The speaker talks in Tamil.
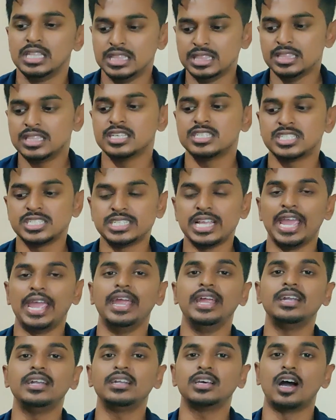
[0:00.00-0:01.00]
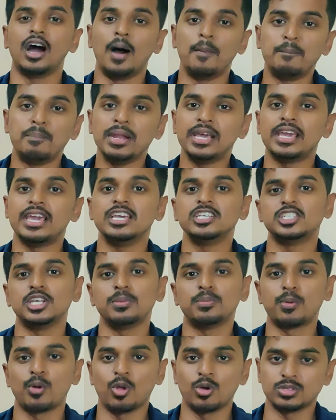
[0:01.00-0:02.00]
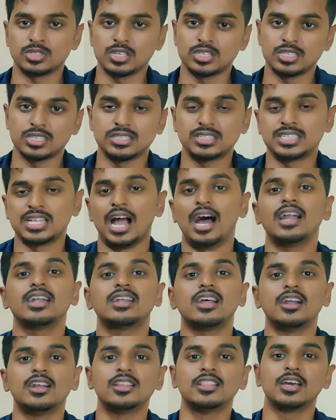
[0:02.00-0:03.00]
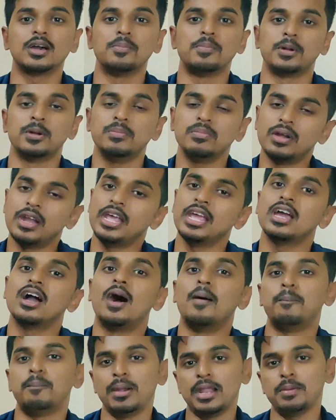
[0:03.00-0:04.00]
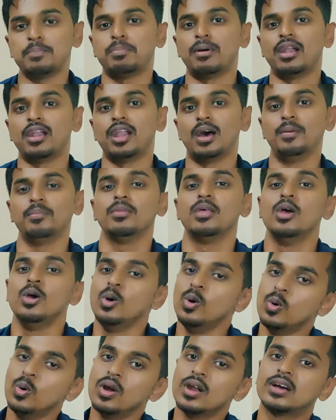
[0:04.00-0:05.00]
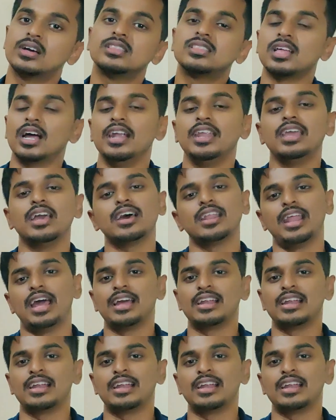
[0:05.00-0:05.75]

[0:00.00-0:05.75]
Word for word: இந்த ஸ்டேட் அப்ளிகேஷன் ப்ராசஸ் ஸ்டார்ட் ஆனதுக்கப்புறம் நீங்கள் அப்ளை பண்ணலாம் உங்களுக்கு தனியாக